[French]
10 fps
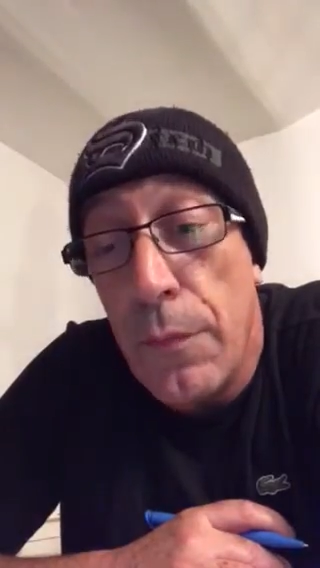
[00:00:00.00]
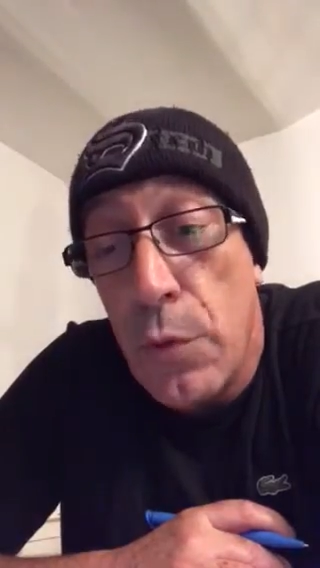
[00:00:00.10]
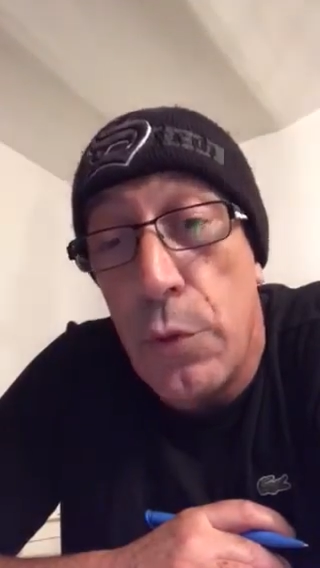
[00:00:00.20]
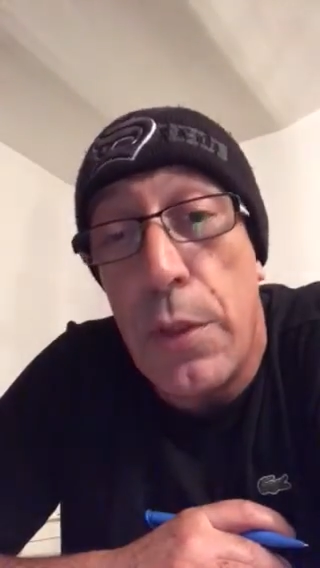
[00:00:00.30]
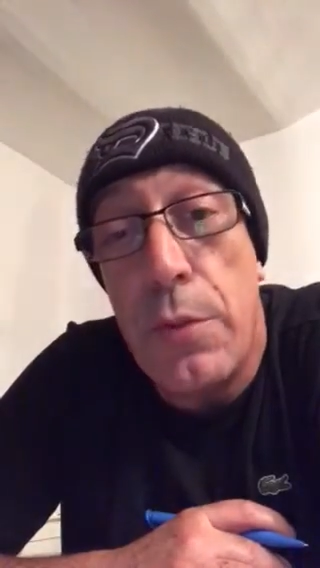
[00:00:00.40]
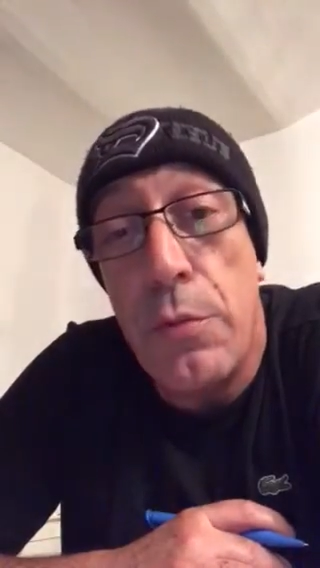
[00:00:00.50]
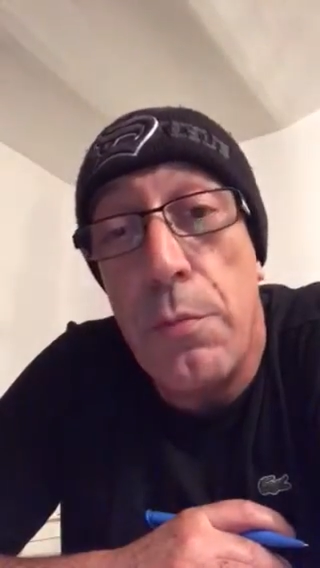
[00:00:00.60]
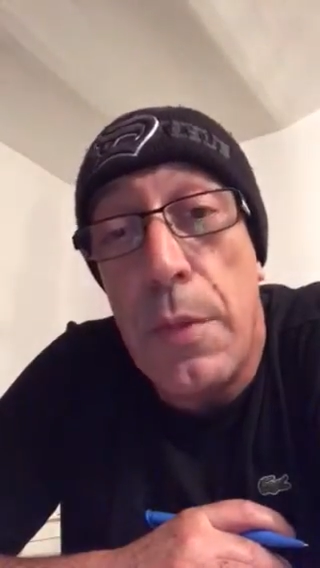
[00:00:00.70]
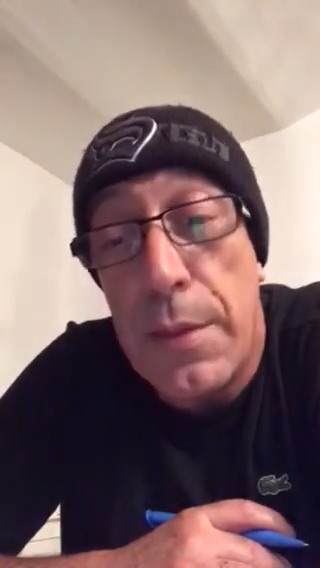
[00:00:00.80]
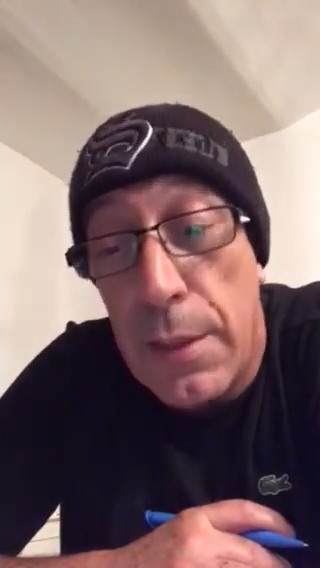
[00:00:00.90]
Je
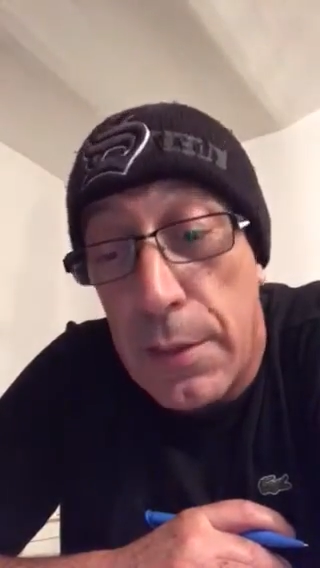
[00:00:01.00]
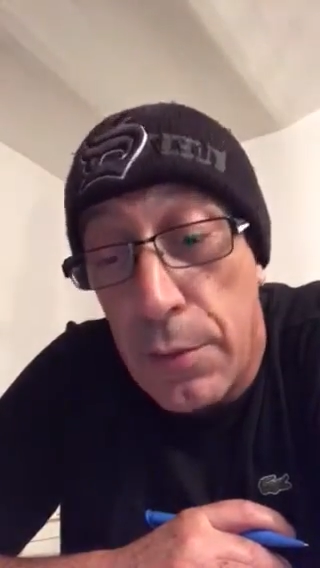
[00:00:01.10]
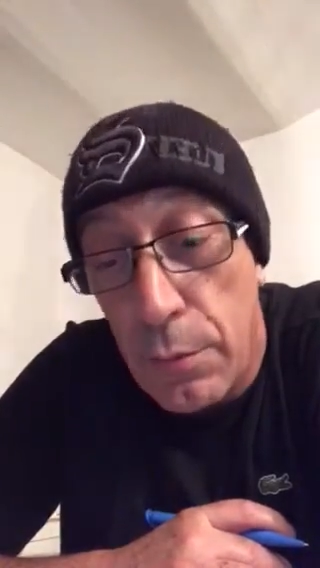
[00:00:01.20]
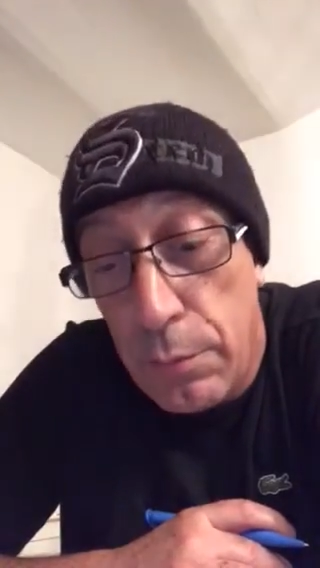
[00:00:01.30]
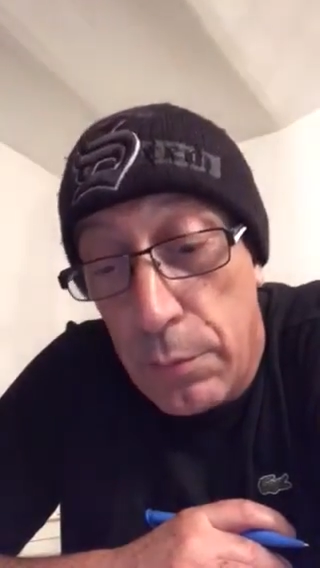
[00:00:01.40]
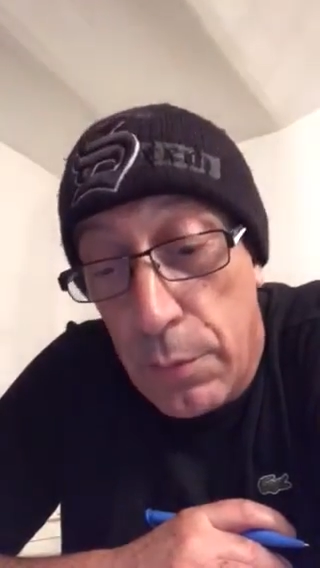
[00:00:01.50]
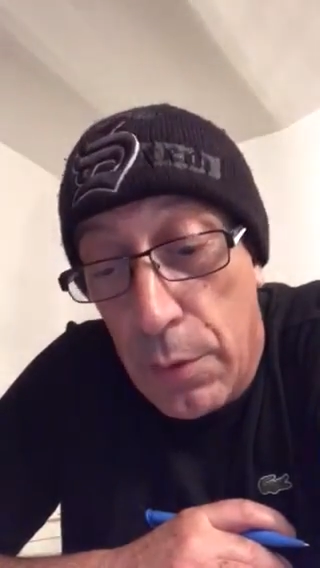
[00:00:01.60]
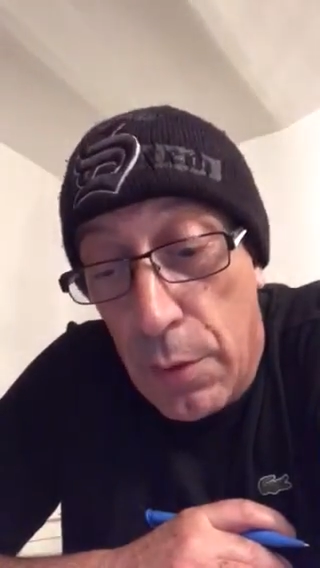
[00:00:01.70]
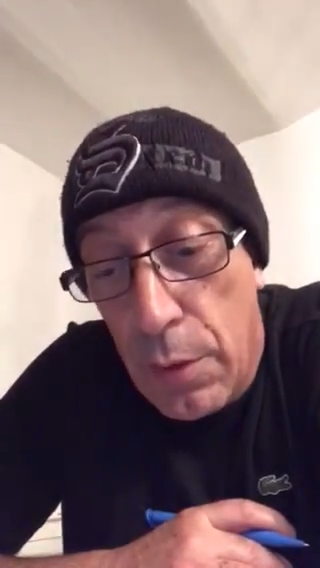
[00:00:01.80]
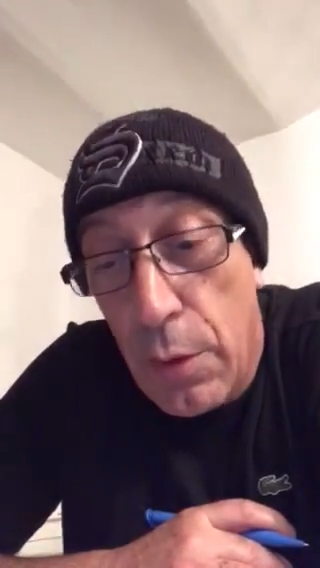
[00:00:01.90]
résume ma sélection.
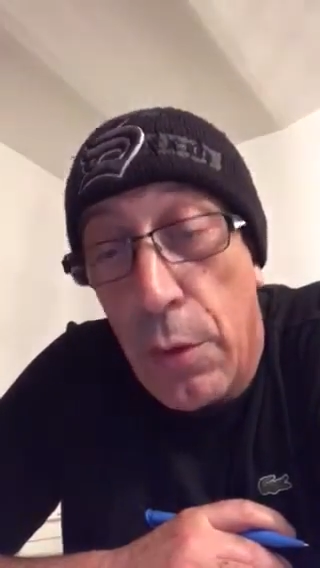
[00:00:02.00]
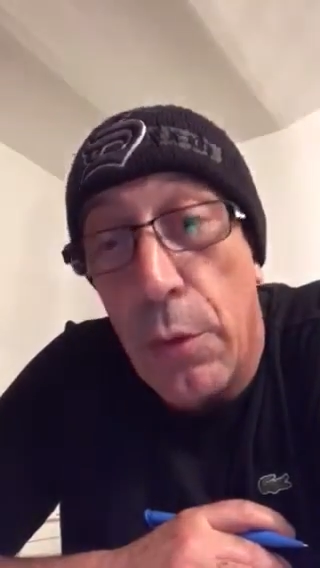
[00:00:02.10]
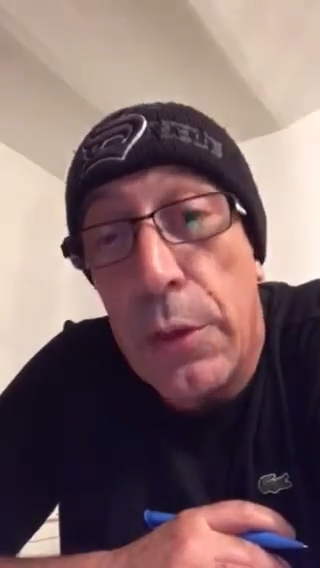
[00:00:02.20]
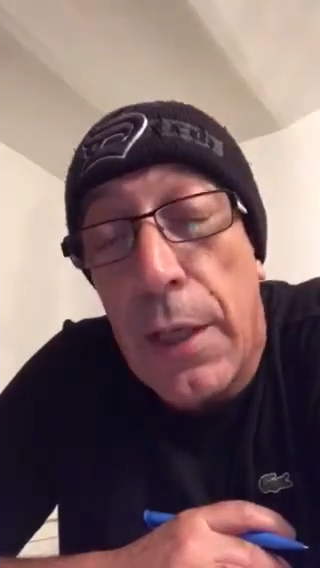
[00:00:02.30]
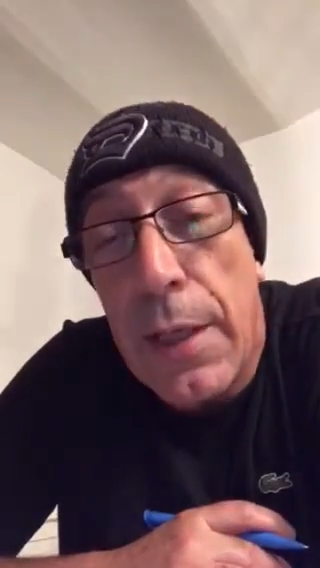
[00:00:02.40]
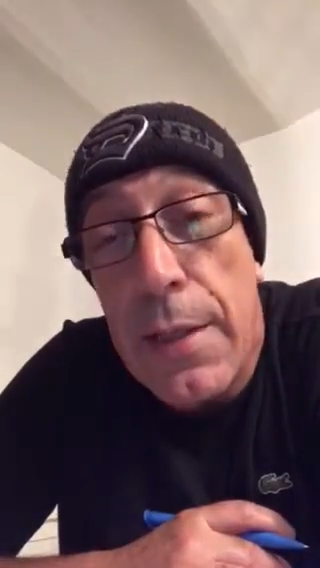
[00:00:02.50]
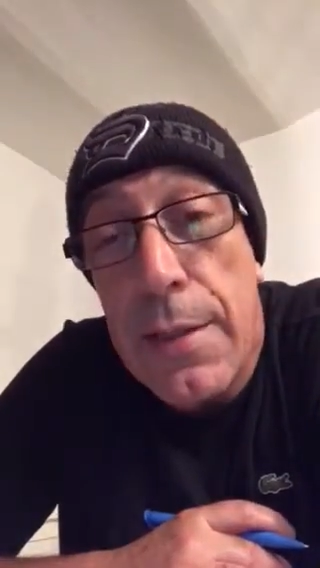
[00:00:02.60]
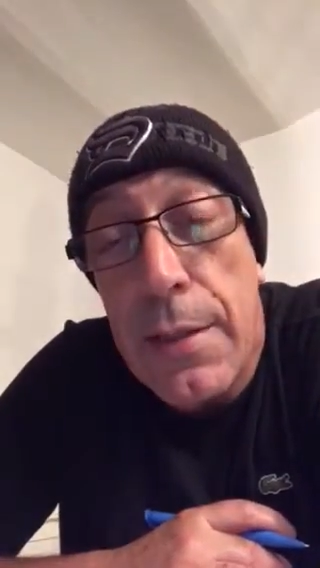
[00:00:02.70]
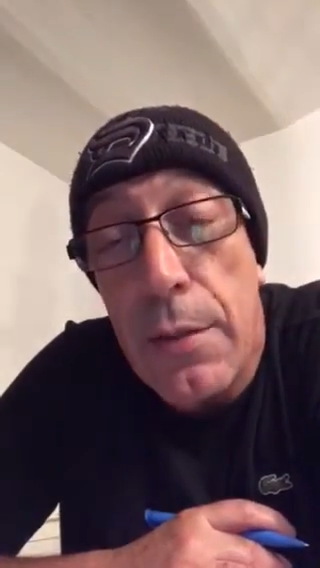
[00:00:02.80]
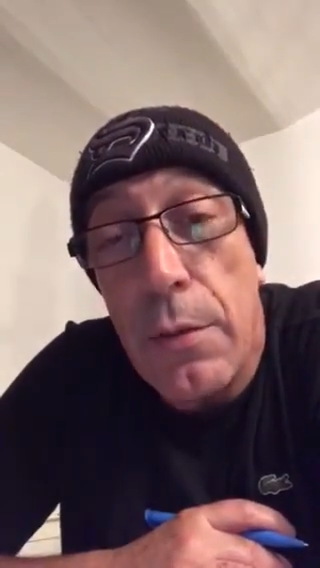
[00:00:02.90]
Le
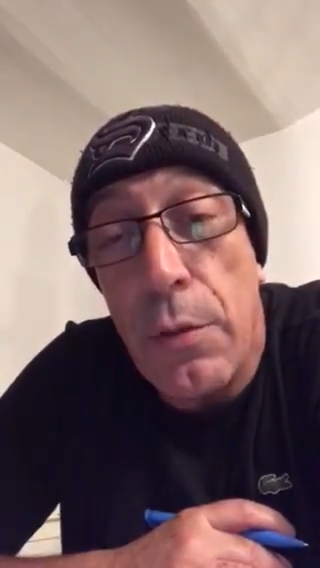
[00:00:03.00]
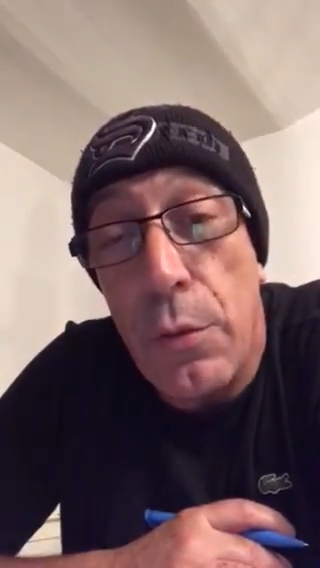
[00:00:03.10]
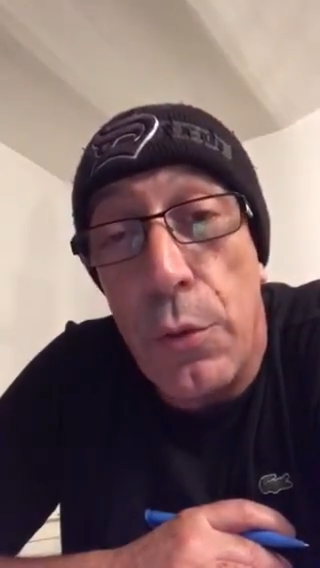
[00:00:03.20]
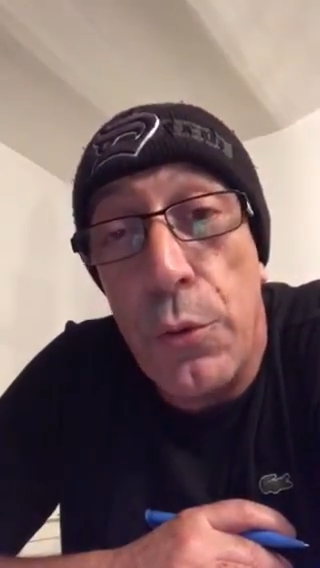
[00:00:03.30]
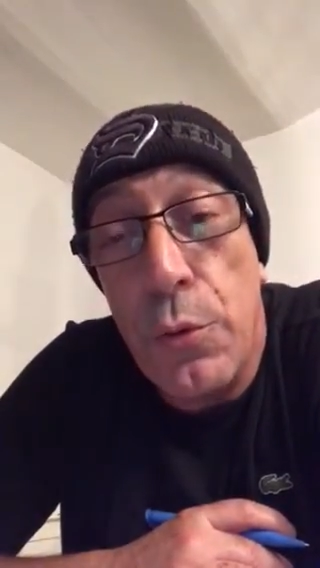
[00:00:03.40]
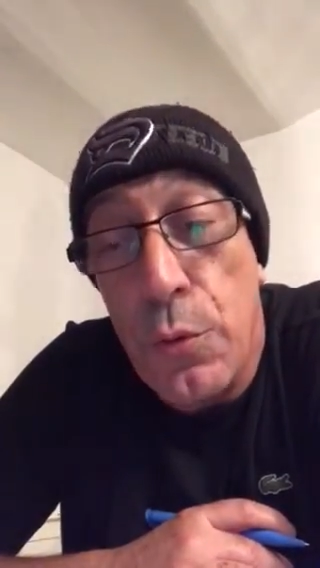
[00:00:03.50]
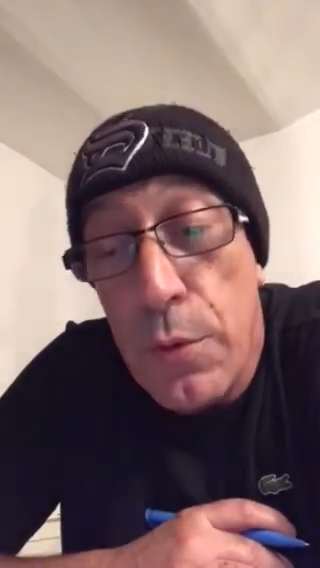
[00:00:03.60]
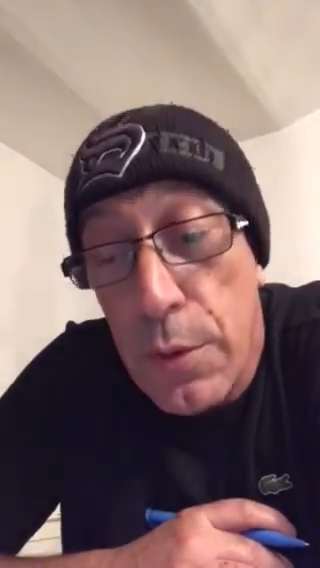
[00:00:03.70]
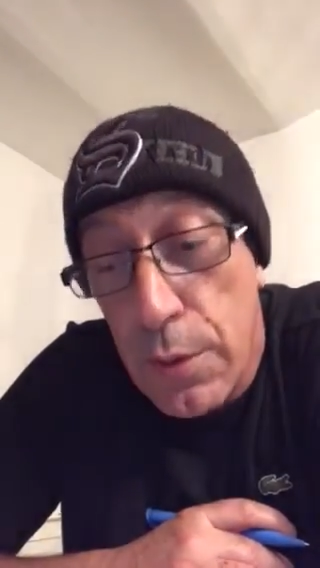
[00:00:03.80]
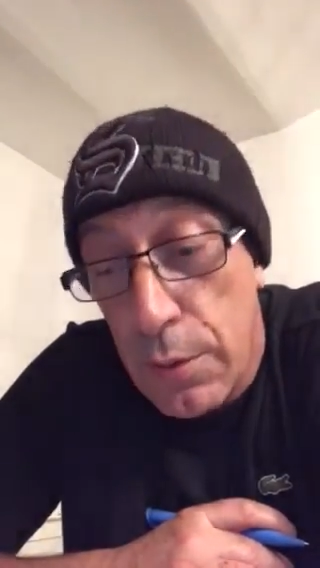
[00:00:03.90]
13, le
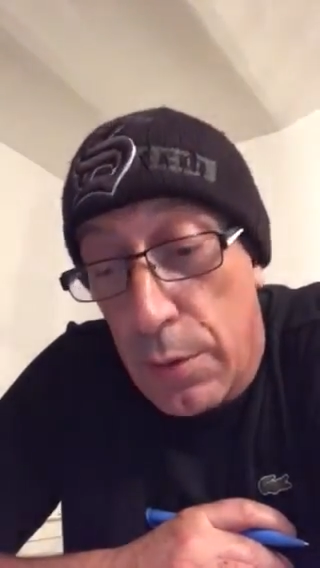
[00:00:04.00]
12,